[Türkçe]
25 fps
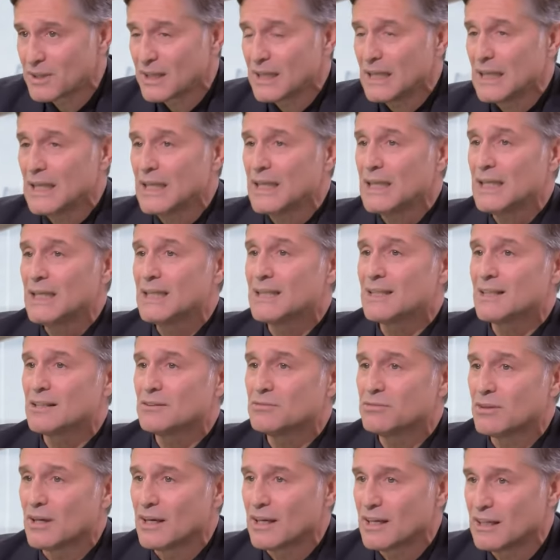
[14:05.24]
ve ilk
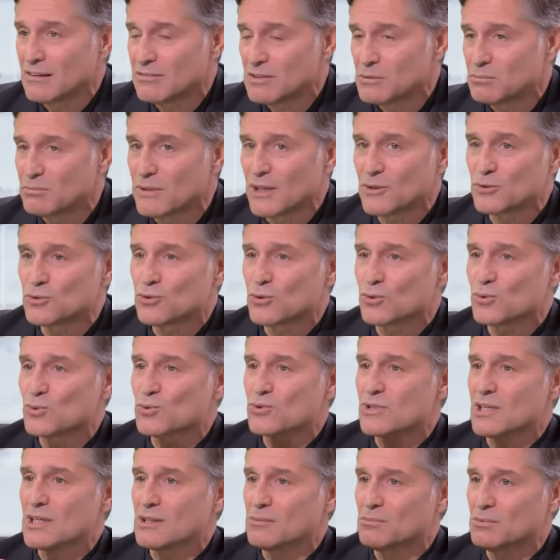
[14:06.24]
defa evimden çok
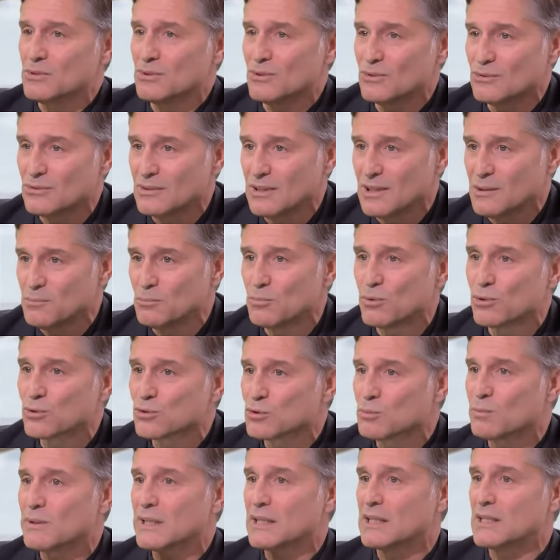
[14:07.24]
uzak bir noktaya
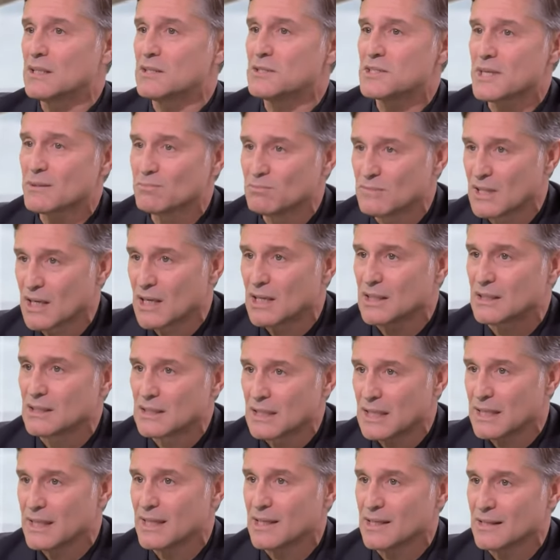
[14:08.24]
Bodrum'a gideceğim
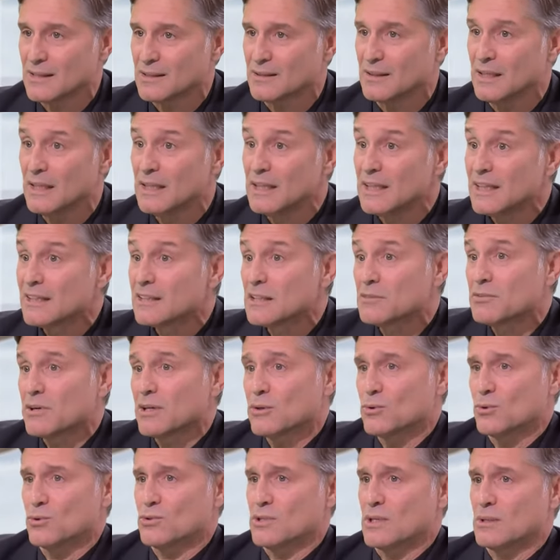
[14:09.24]
tatile yani. İlk defa
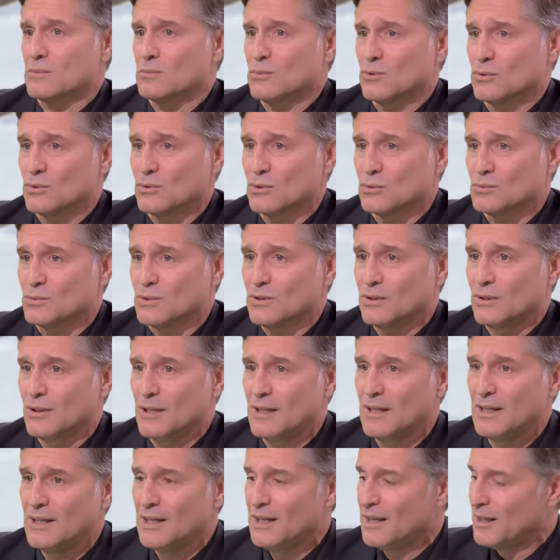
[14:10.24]
göreceğim Bodrum'u
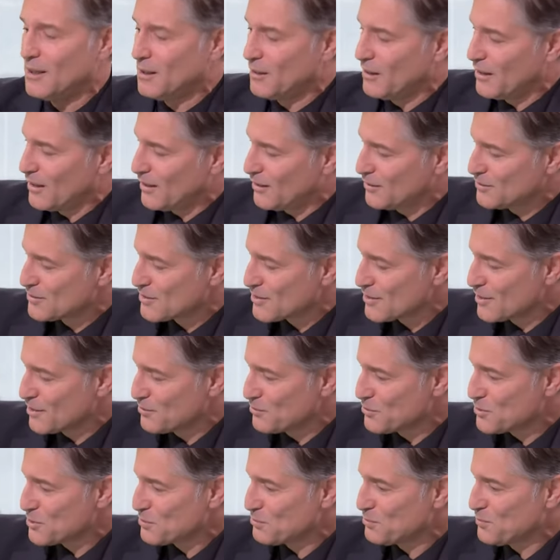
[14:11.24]

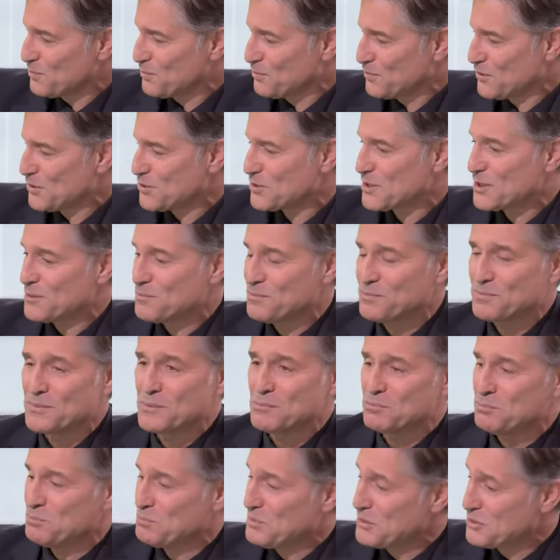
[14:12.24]
hazırlamışım işte
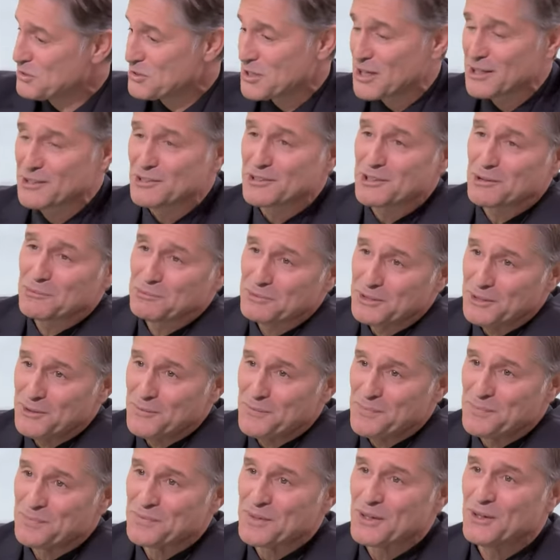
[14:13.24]
Çantanı. bir çantamı.
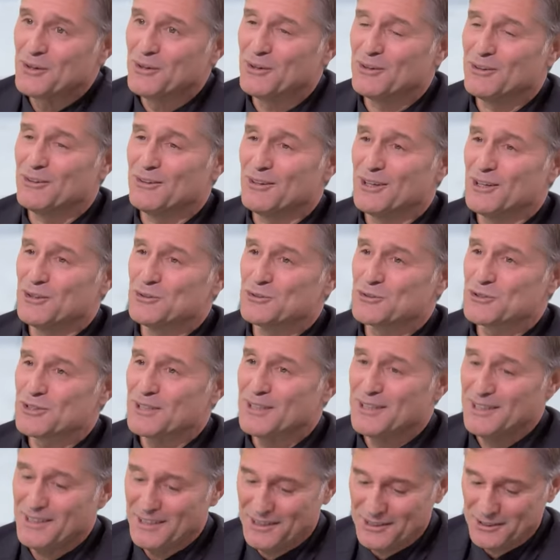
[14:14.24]
Ondan
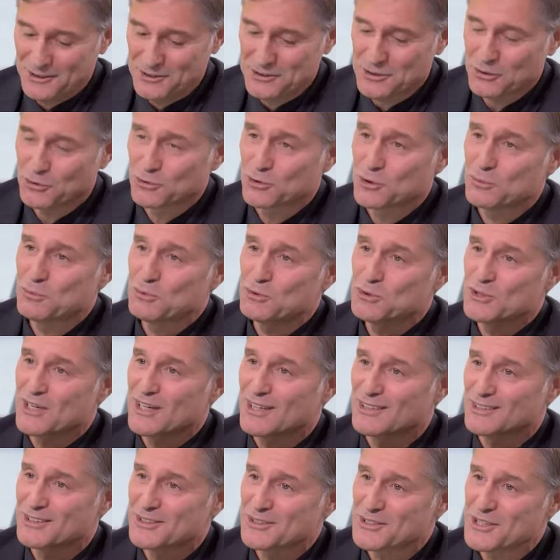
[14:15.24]
sonra işte otobüs
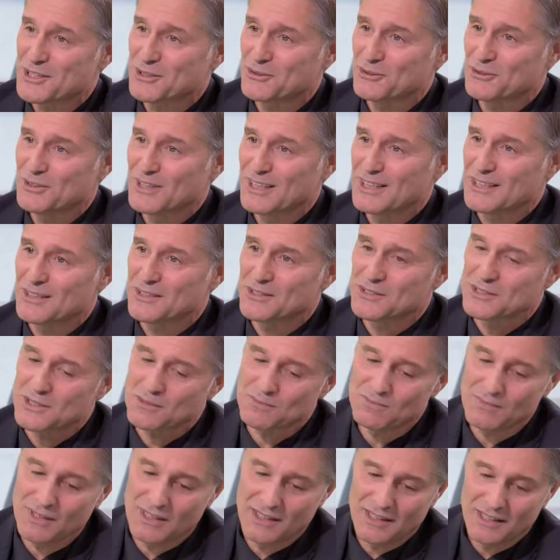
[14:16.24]
kalkacak ona
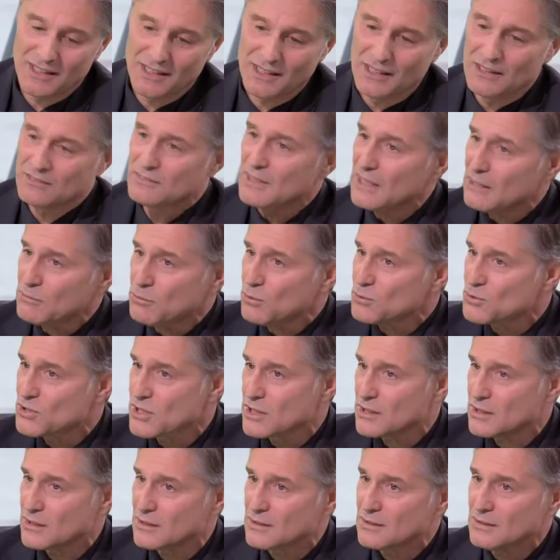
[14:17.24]
gideceğim. Telefon
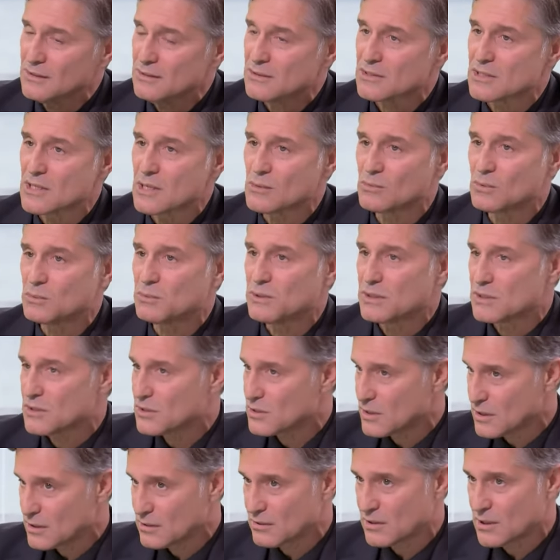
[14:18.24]
çaldı İstanbul
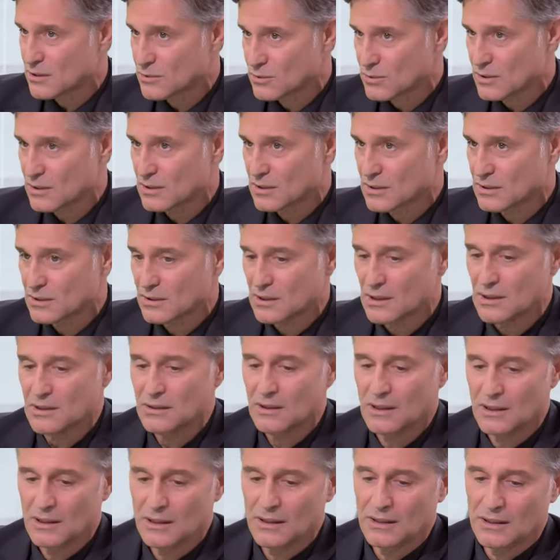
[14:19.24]
Belediye Tiyatroları'ndan.
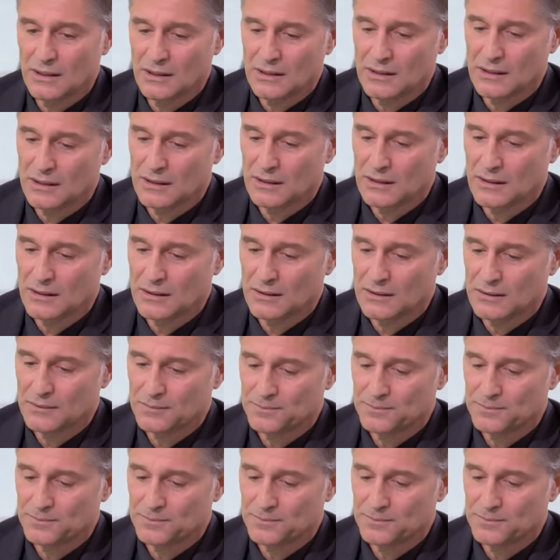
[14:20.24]
Ee,